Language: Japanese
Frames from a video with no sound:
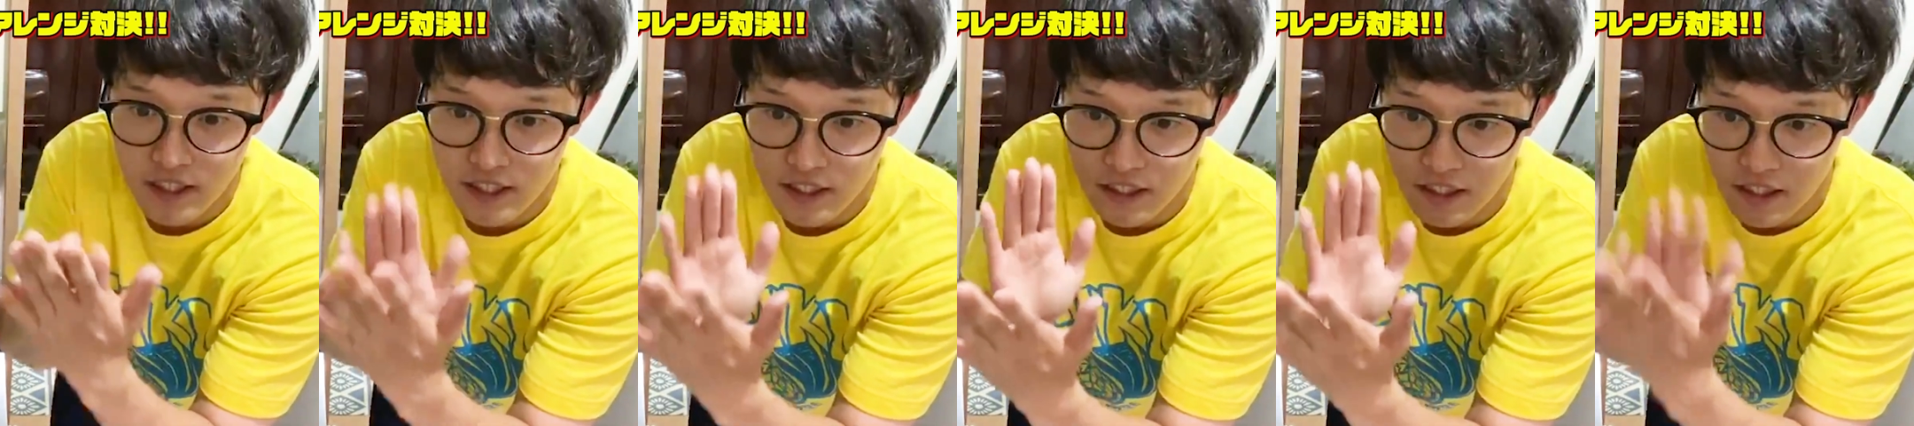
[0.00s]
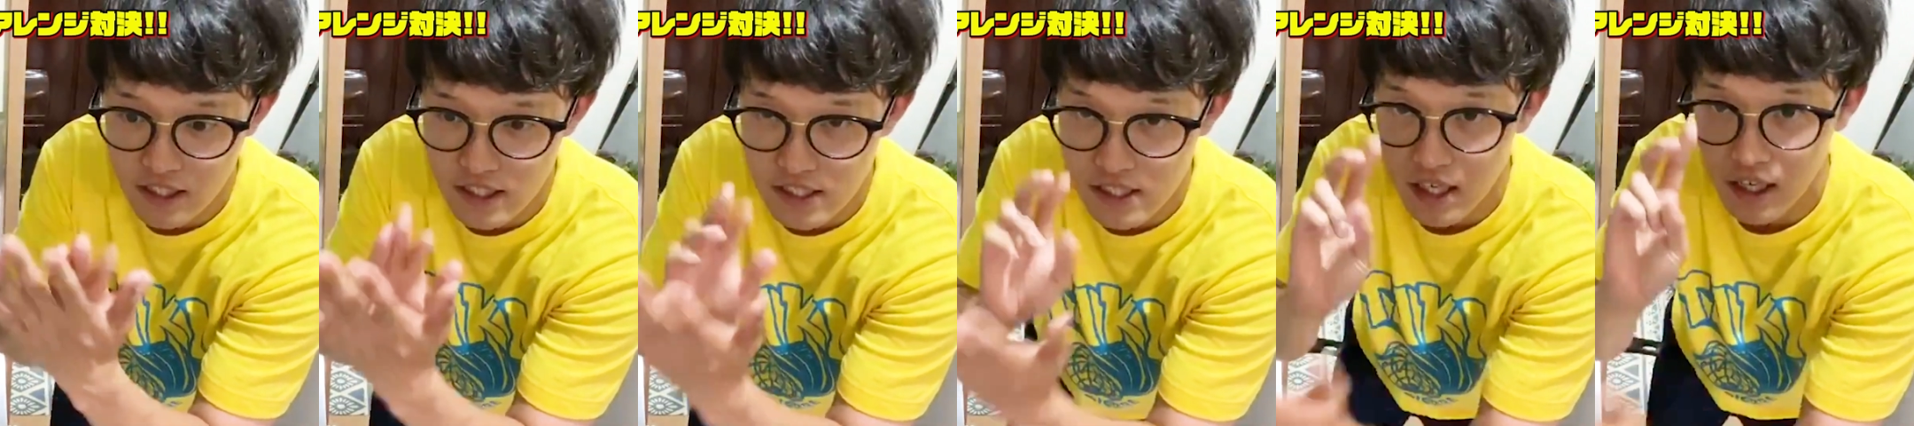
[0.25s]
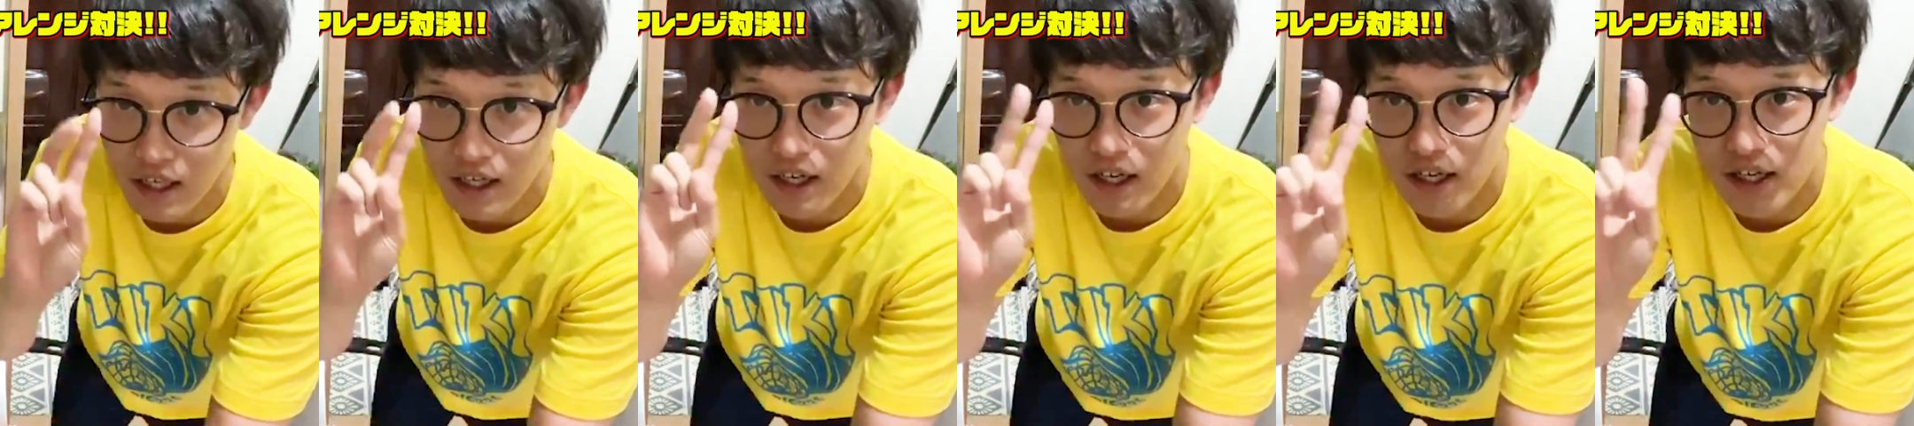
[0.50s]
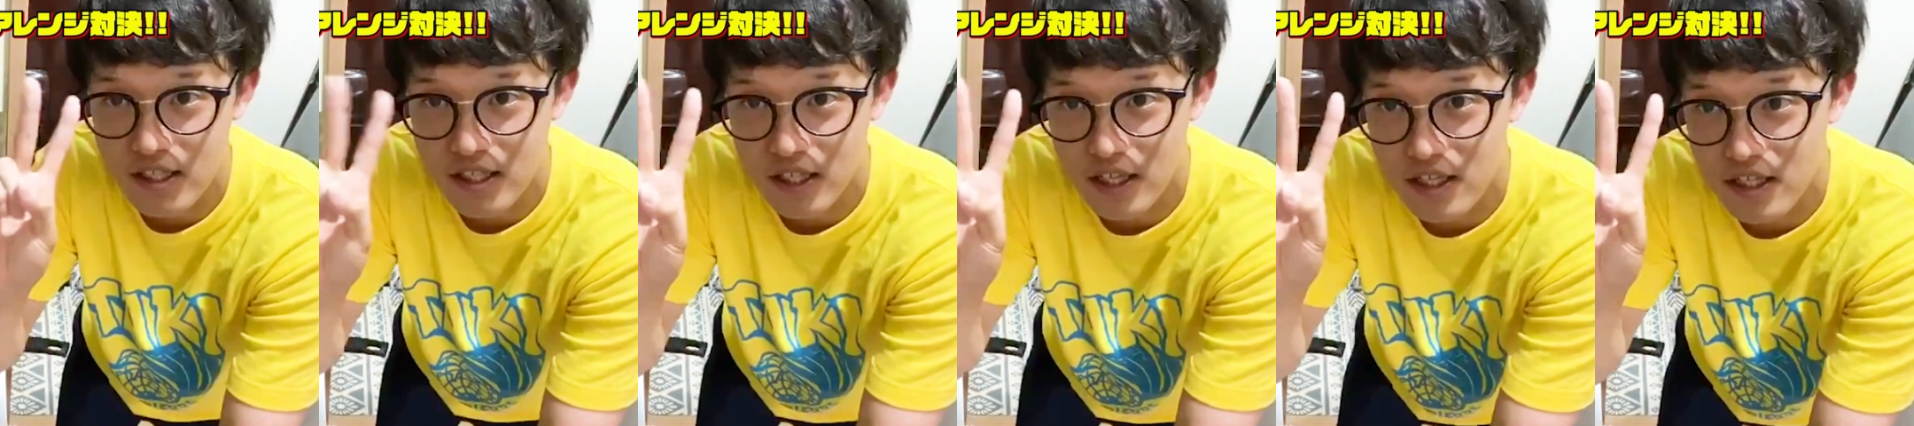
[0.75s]
2000
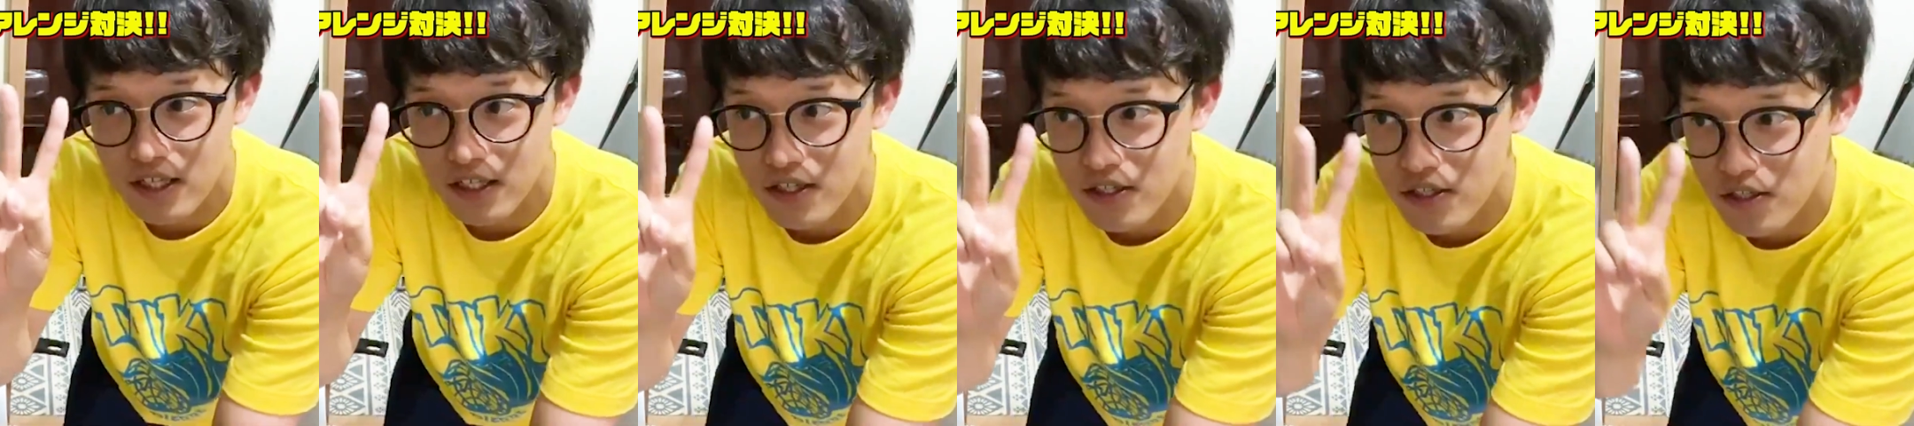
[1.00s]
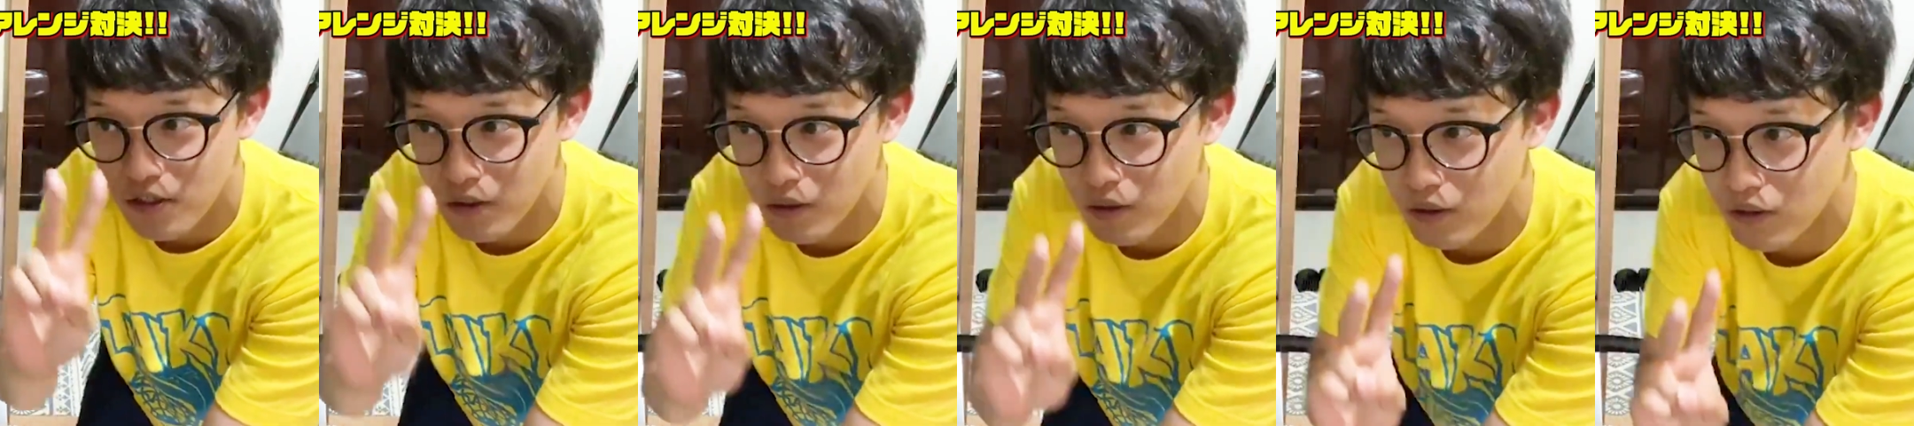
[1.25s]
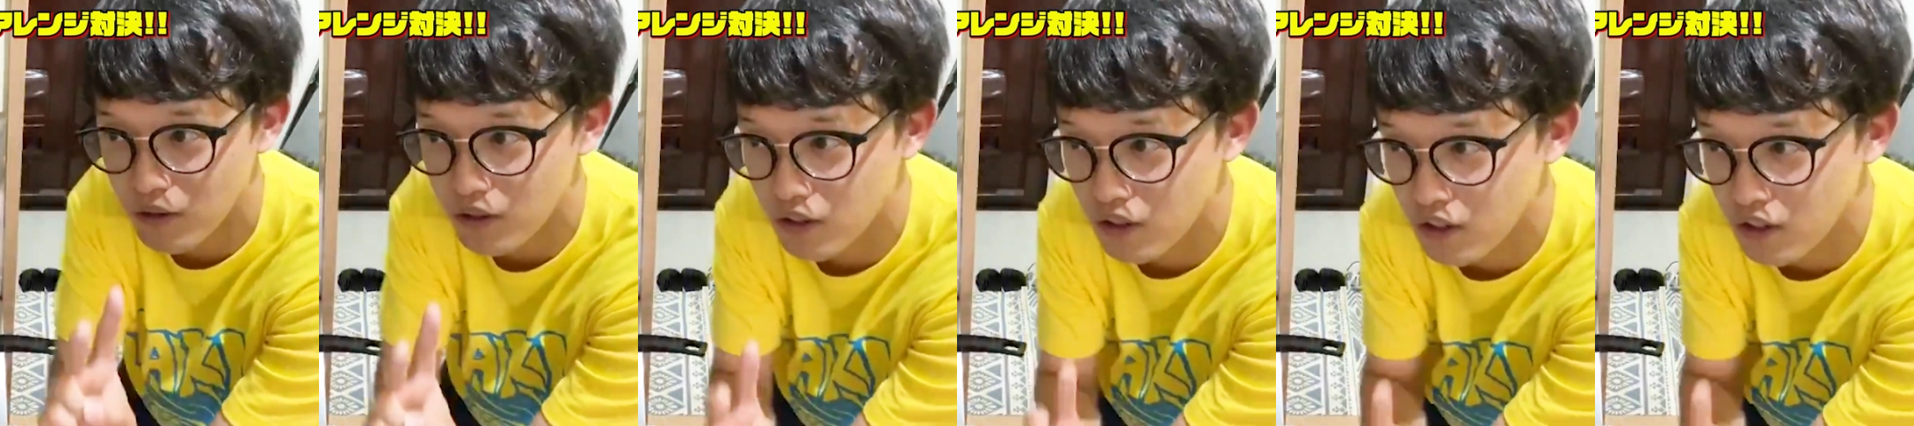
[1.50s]
回再生ですよ